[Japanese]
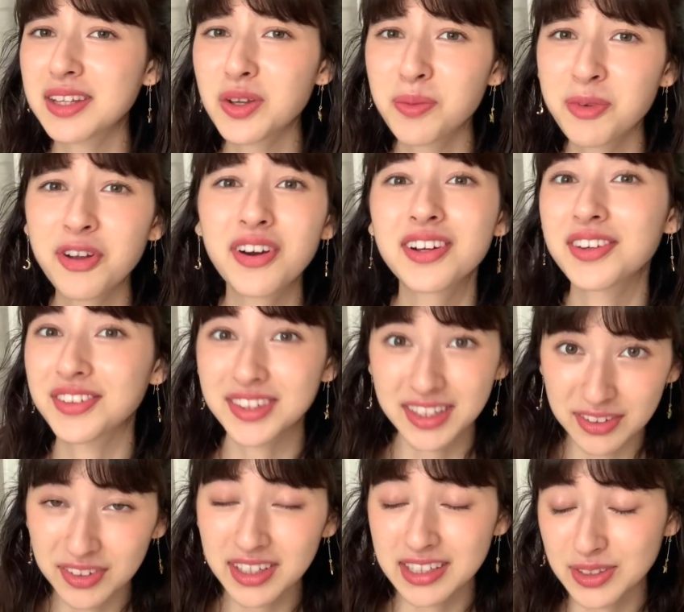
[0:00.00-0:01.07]
読み終わるよっ
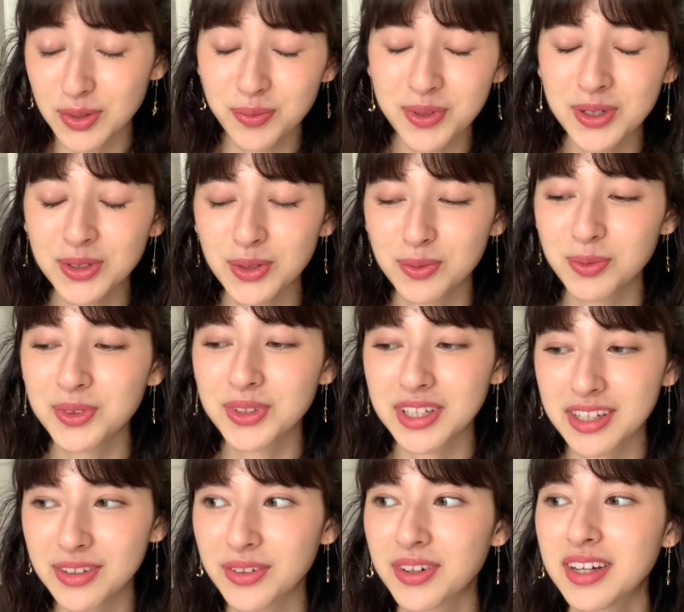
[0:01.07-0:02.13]
てない人もいると思うんだ
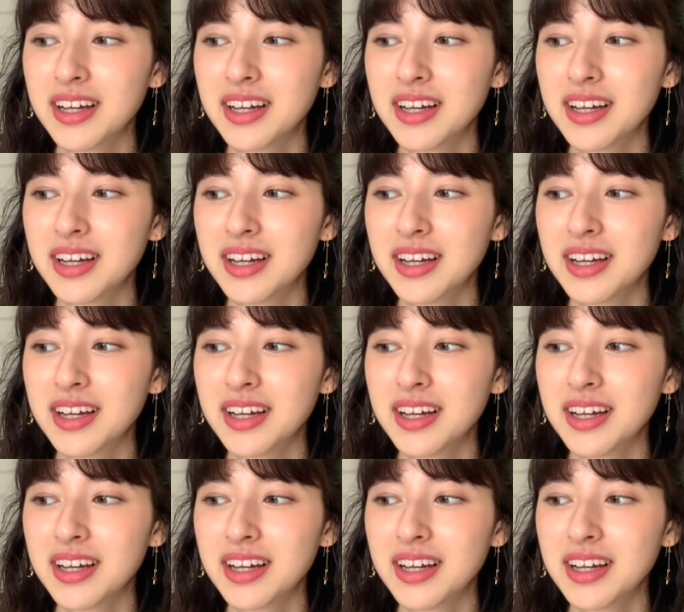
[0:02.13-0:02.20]
けど